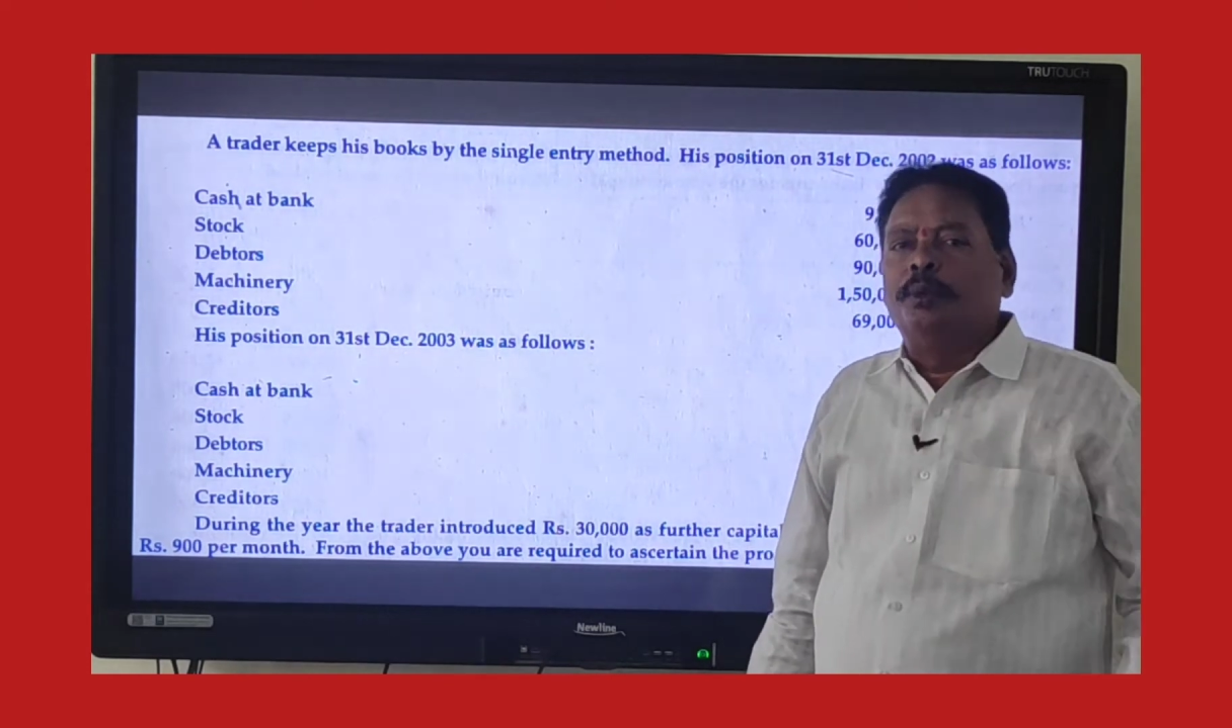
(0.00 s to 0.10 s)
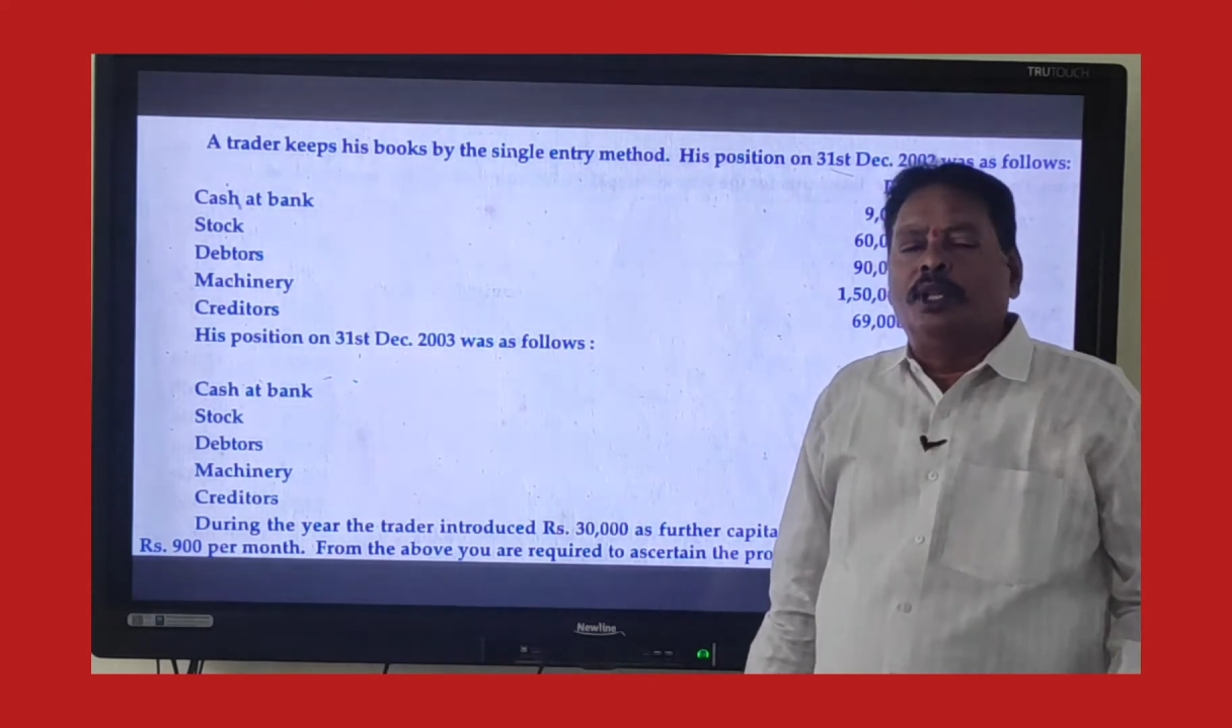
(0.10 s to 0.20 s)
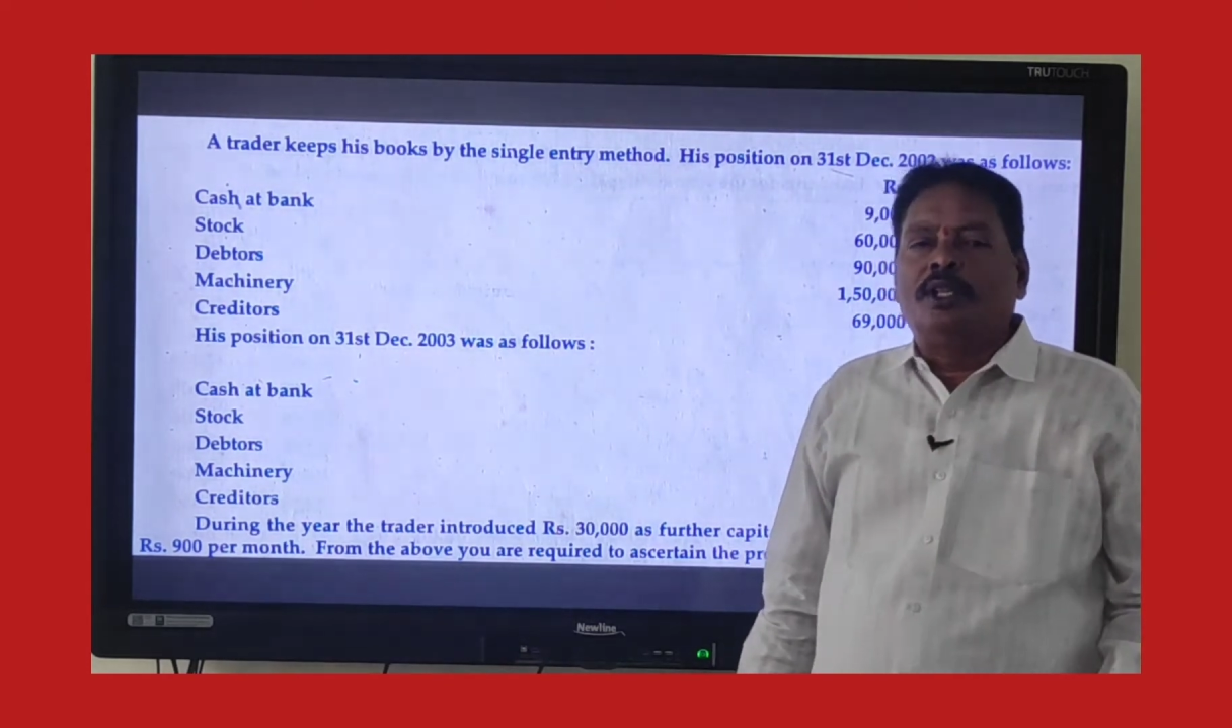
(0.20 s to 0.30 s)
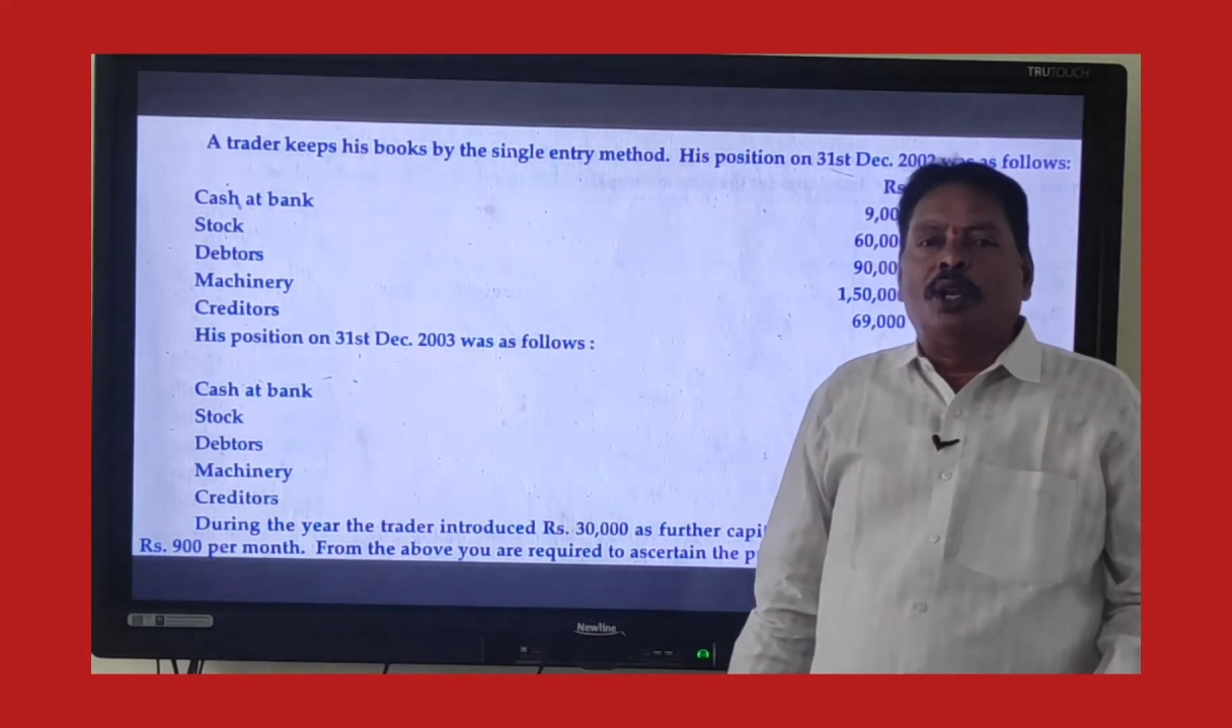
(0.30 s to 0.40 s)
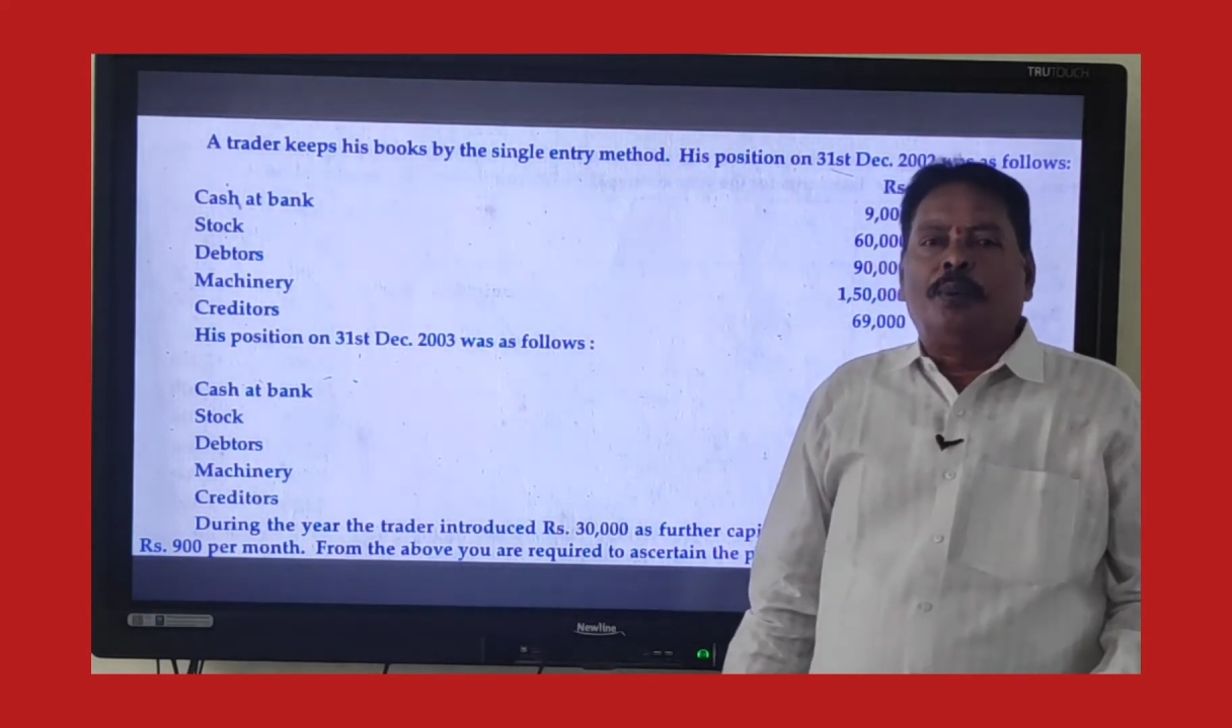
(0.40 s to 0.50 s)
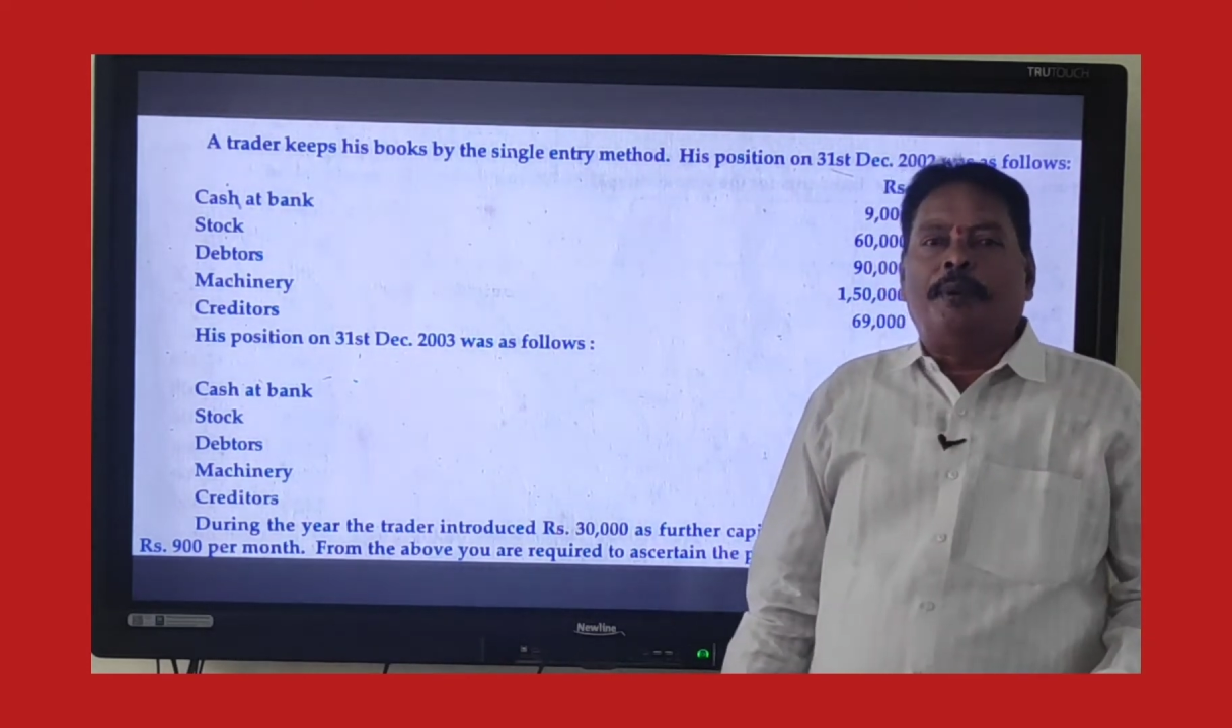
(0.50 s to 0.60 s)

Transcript: తొమ్మిది వందల